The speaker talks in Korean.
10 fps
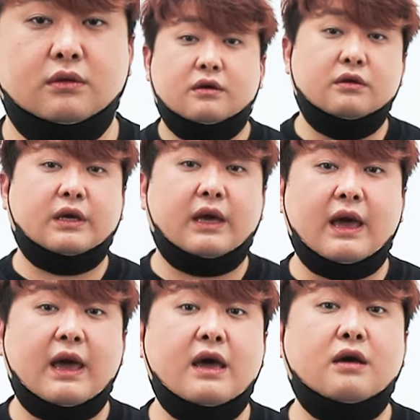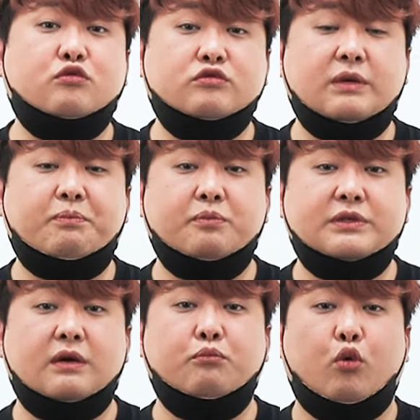그렇게 해야
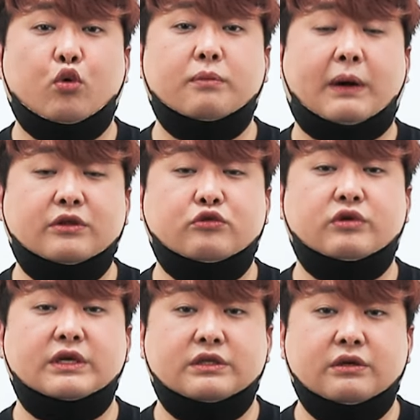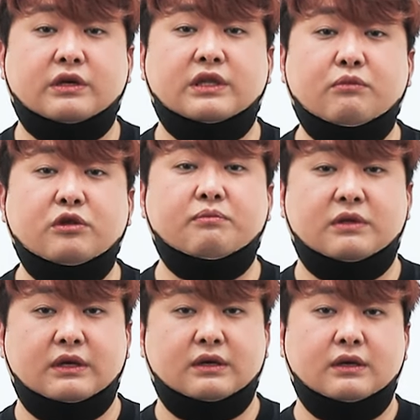국제법상 보호를 받을 수가 있었기
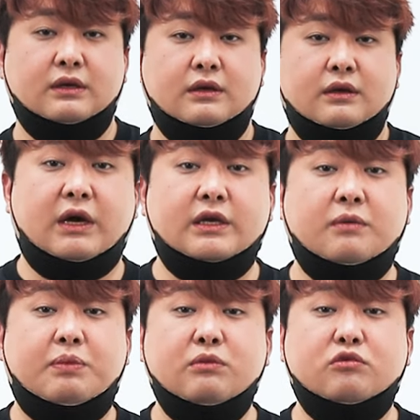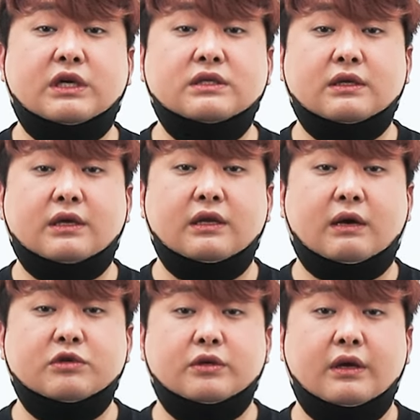때문입니다. 만약에 비무장 상태인
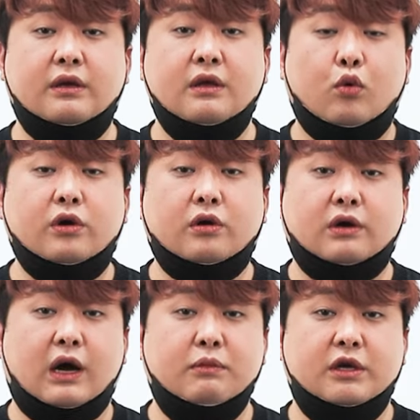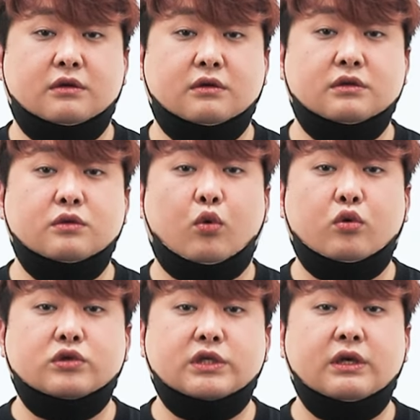함선에 공격을 가하면 그것은
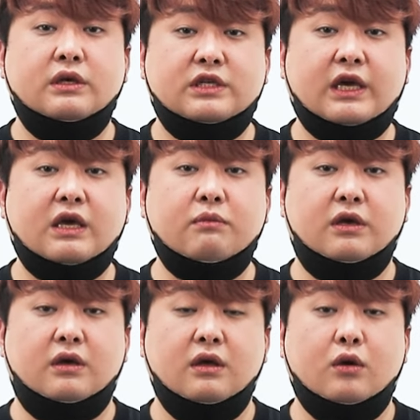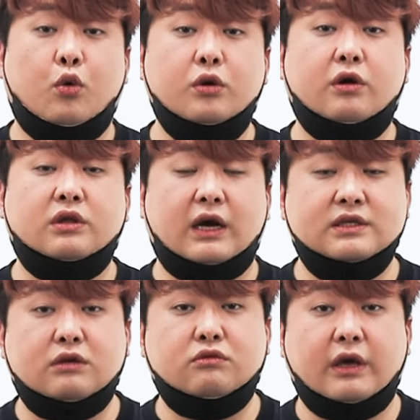오로지 책임이 공격
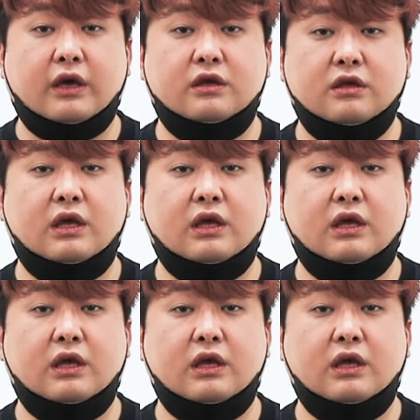당사국에게 있기